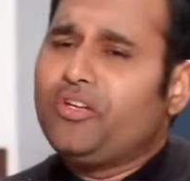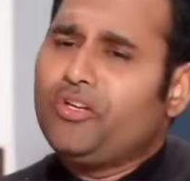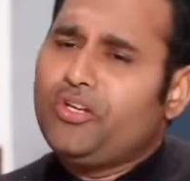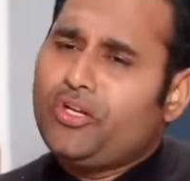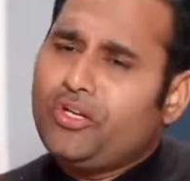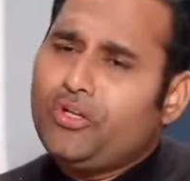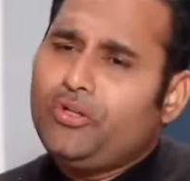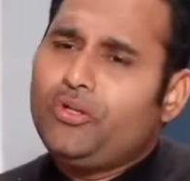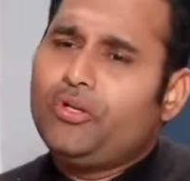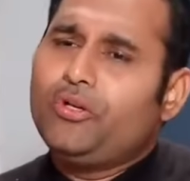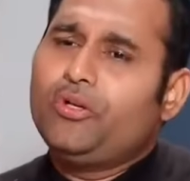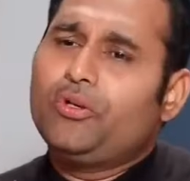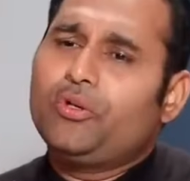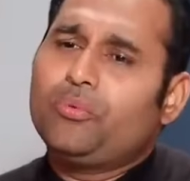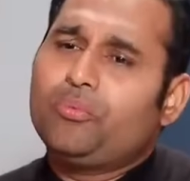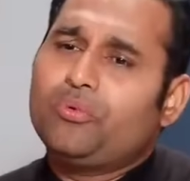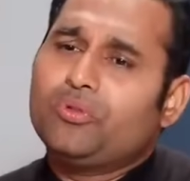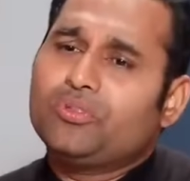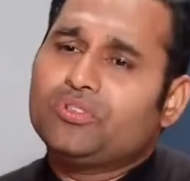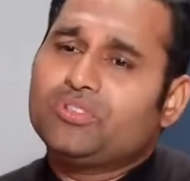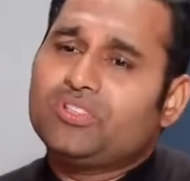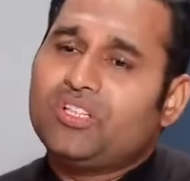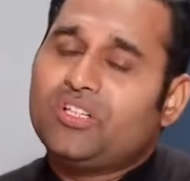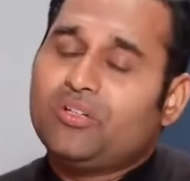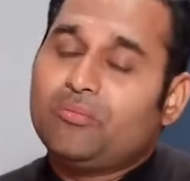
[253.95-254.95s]
ఏంటింటో
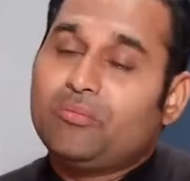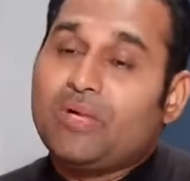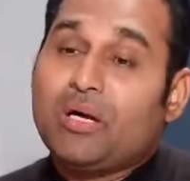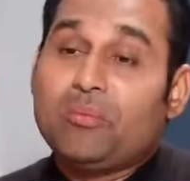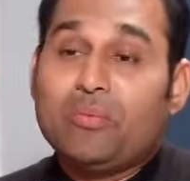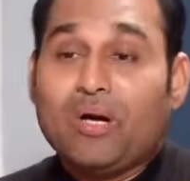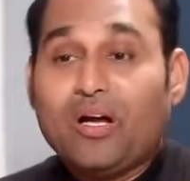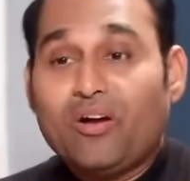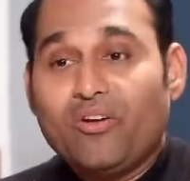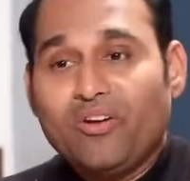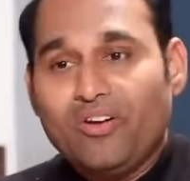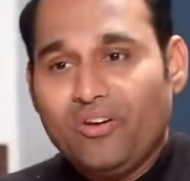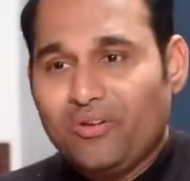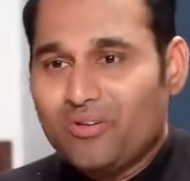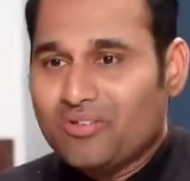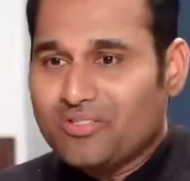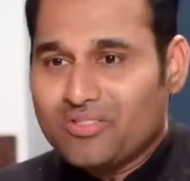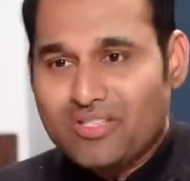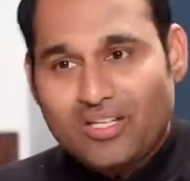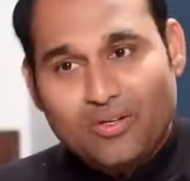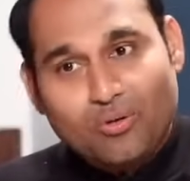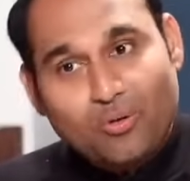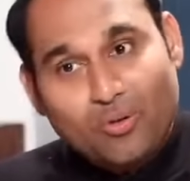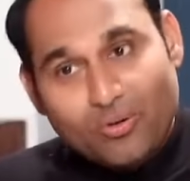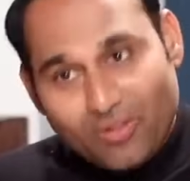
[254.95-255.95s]
పోస్తారు మా మామయ్య
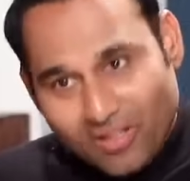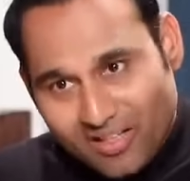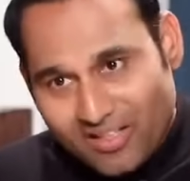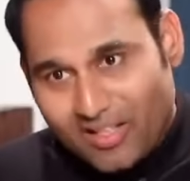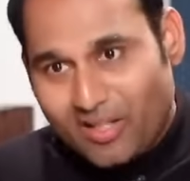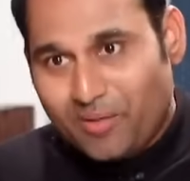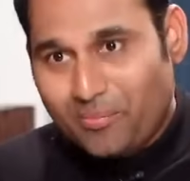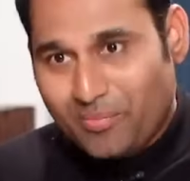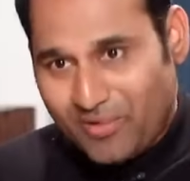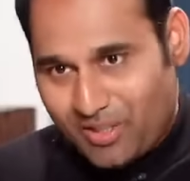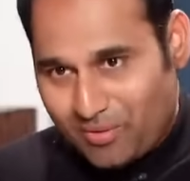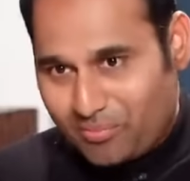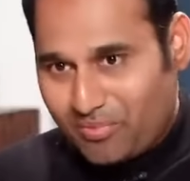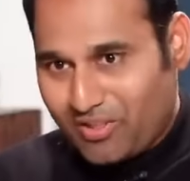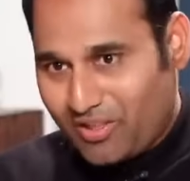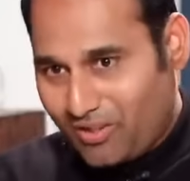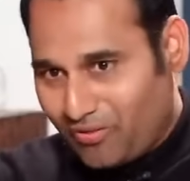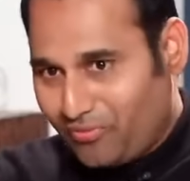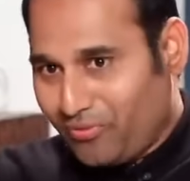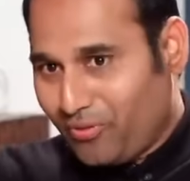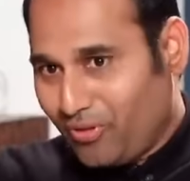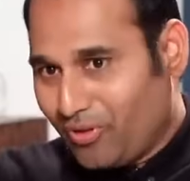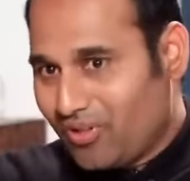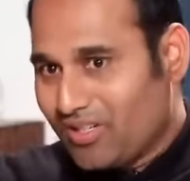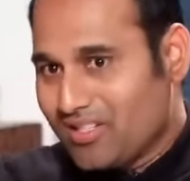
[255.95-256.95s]
ఒకసారి హోటల్ నడిపేటప్పుడు అంటే
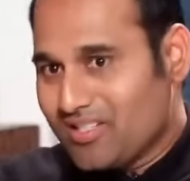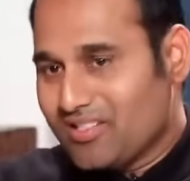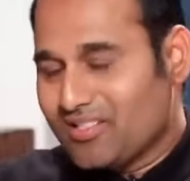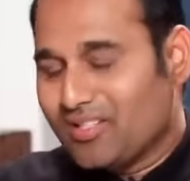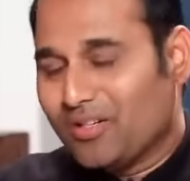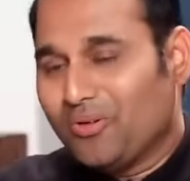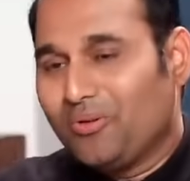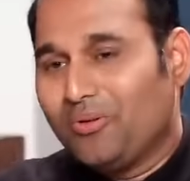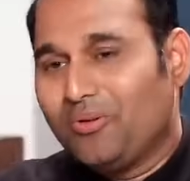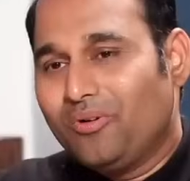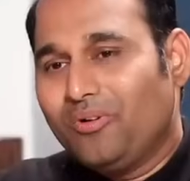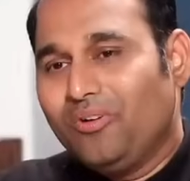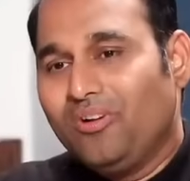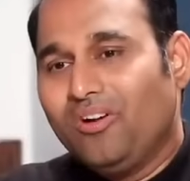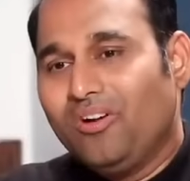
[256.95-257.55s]
ఫ్యూ అవర్స్ అగో